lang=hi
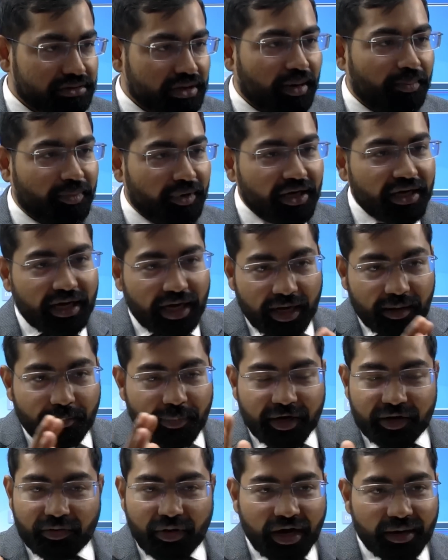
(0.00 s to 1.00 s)
अपने घर
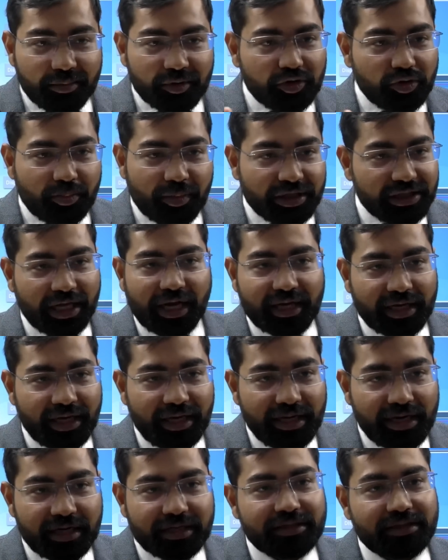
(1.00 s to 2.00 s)
परिवार में तो बता के
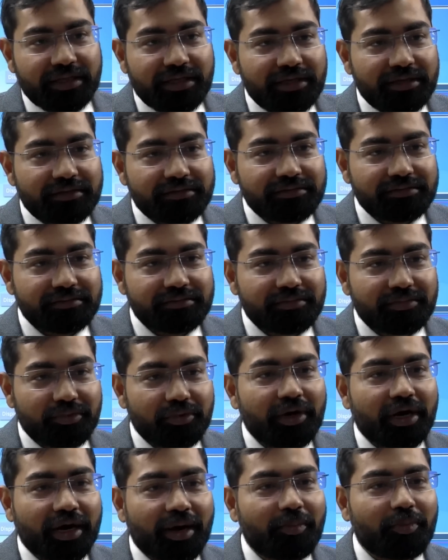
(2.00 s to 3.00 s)
ही रखते हैं
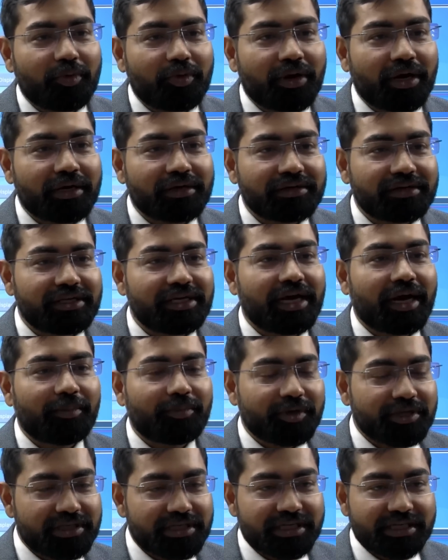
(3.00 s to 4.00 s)
पूरा का पूरा कि
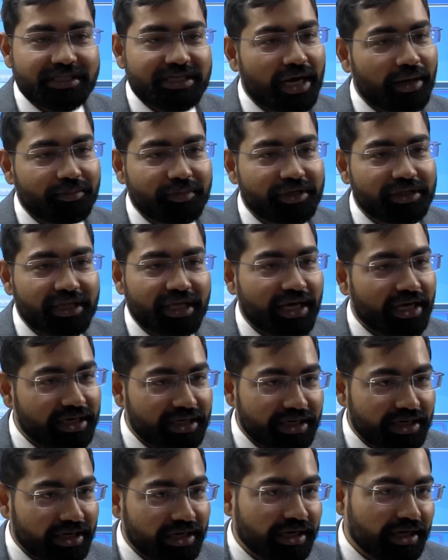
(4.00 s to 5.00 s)
आप इस एग्ज़ाम की तैयारी
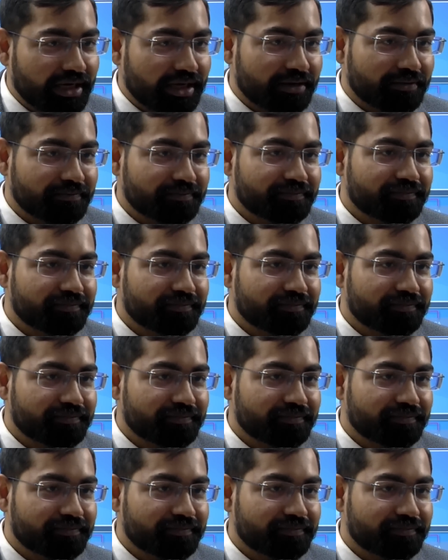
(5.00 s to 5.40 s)
कर रहे हैं